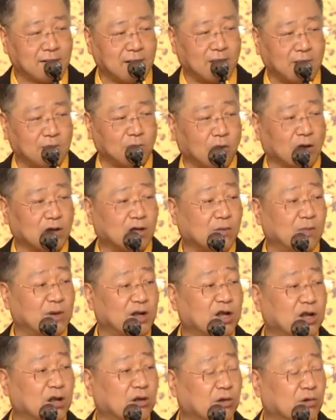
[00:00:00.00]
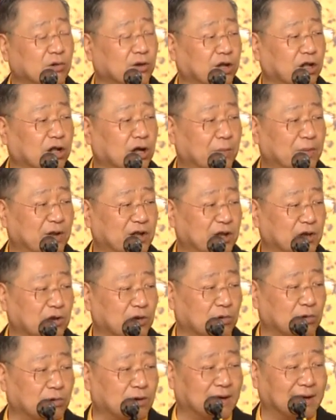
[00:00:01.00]
我这么清楚，你倒不清
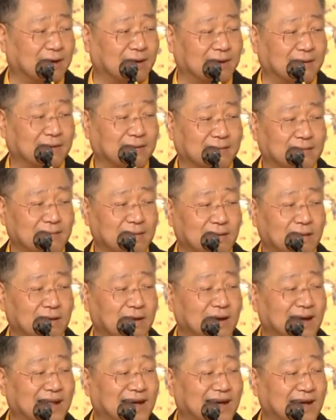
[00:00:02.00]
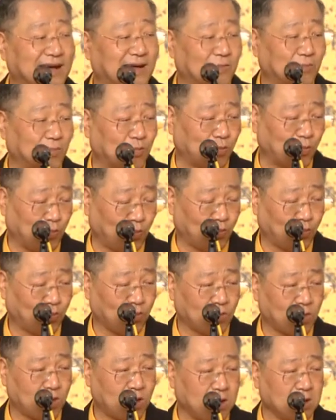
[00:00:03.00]
楚啊。好了，
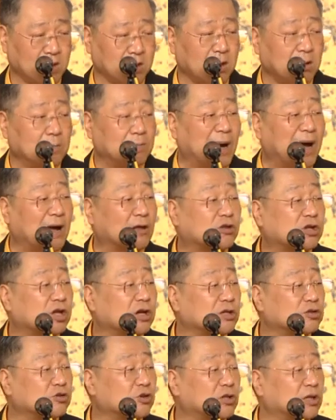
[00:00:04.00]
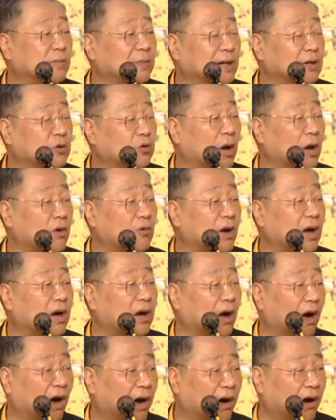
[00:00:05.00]
把厕所的门关
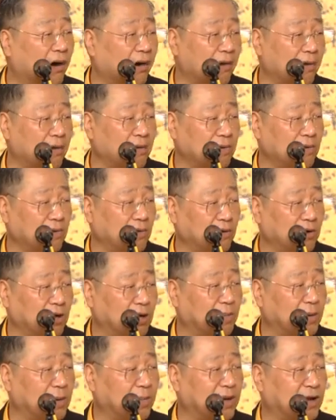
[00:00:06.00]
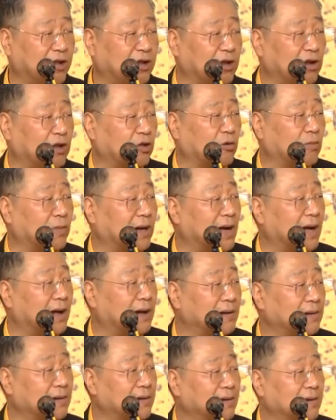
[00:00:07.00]
好。老妈妈听得懂吗？
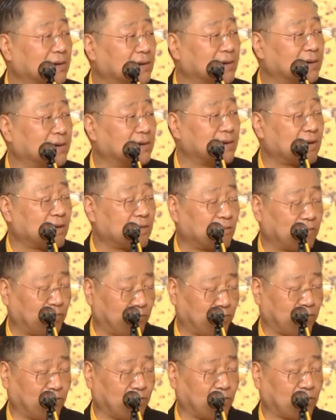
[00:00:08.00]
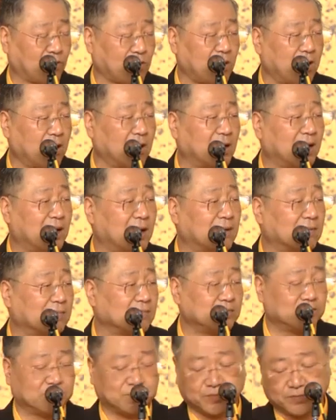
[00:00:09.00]
有关的。嗯，好
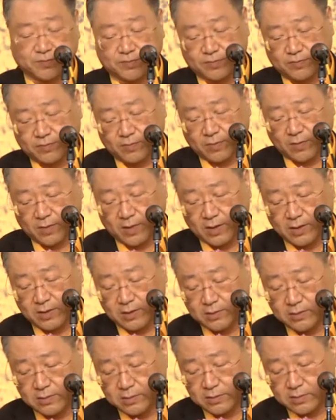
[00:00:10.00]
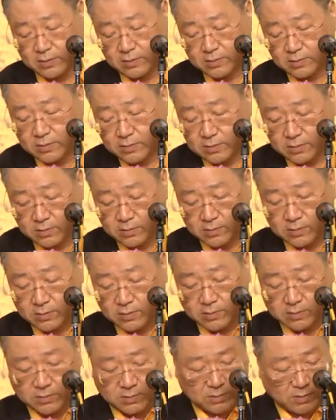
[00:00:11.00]
了。请师傅看一下我的
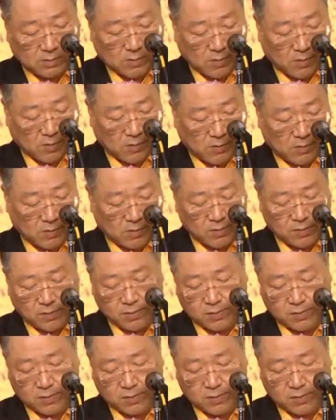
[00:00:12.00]
腰骨，